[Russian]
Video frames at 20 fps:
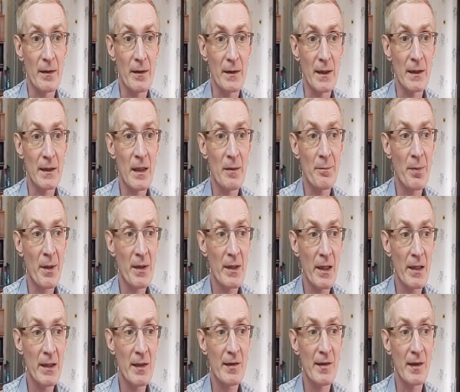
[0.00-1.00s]
надо
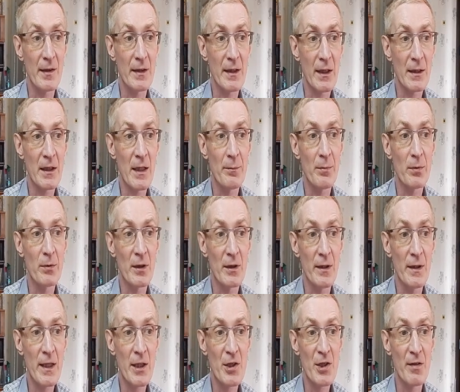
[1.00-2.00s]
определиться, и тогда будет
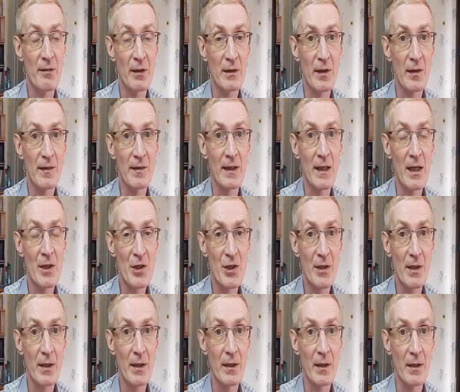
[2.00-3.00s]
легче в это
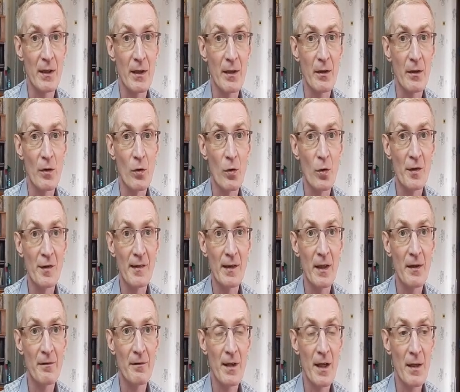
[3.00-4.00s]
страшное,
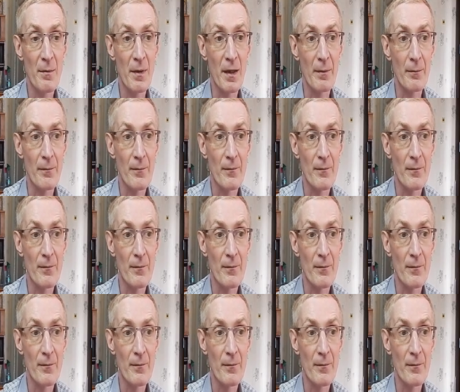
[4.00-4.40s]
грозное время.